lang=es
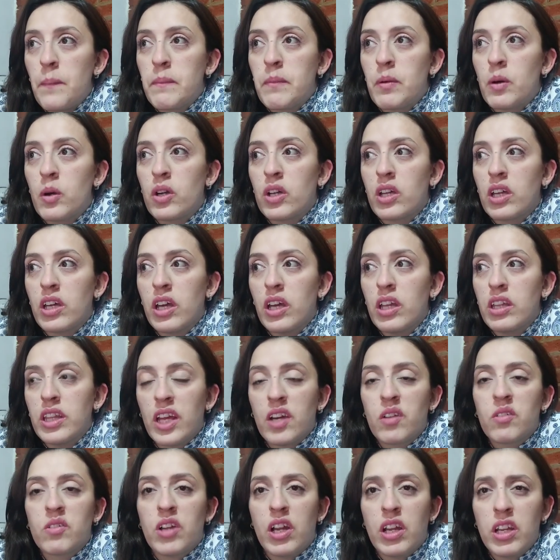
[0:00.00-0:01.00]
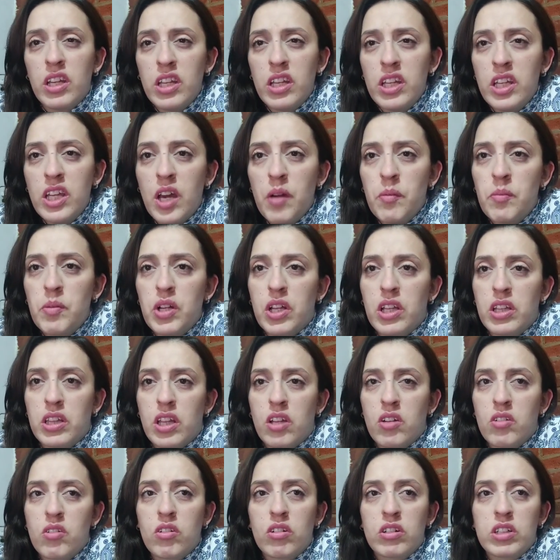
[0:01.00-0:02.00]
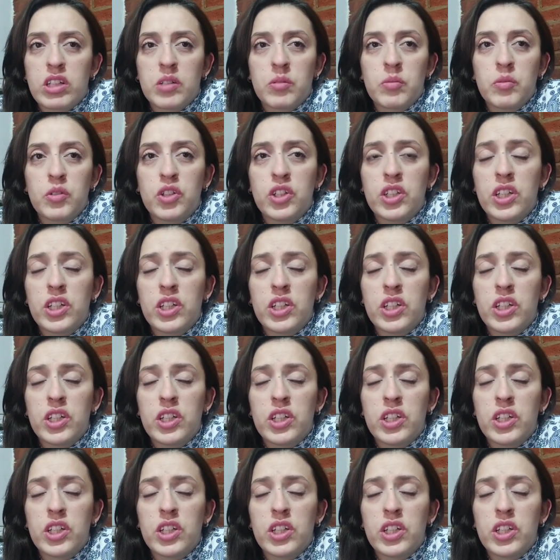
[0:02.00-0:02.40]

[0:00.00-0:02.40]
porque tengo una niña, porque tengo cosas muy